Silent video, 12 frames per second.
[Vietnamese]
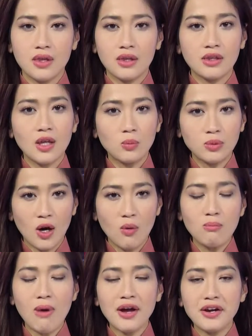Tổng
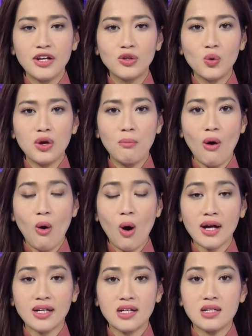thống Biden tuyên bố
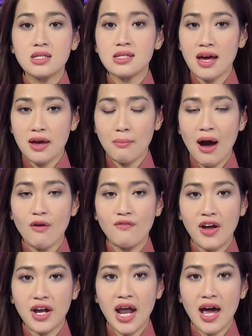Hoa Kỳ sẽ bảo
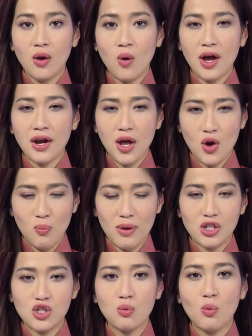vệ Đài Loan nếu
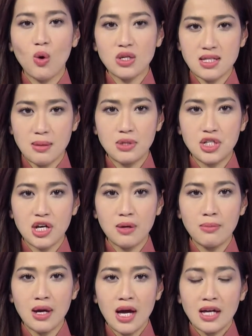bị Trung Quốc xâm
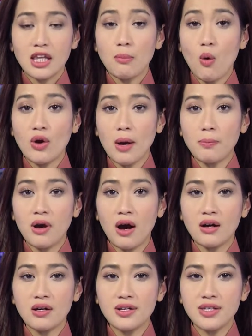chiếm. Tại buổi gặp
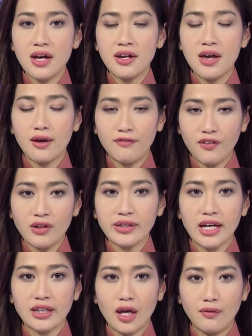gỡ người dân địa phương
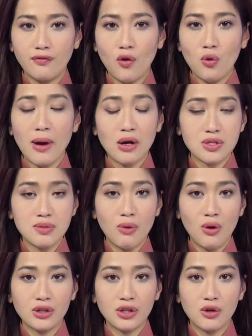tại thành phố
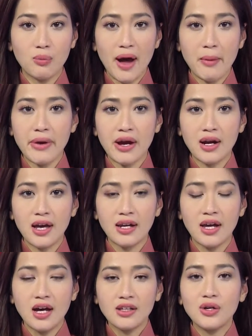Baltimore, tiểu bang
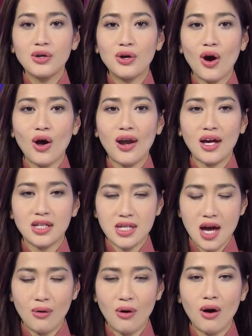Maryland, thường được gọi là
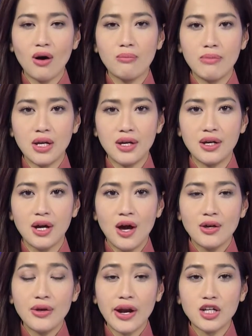Town Hall Meeting,
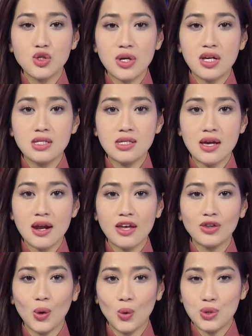do đài truyền hình
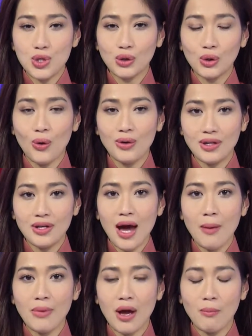CNN tổ chức tối thứ
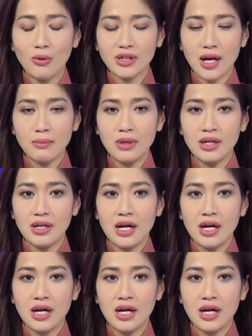Năm ngày 21 tháng 10,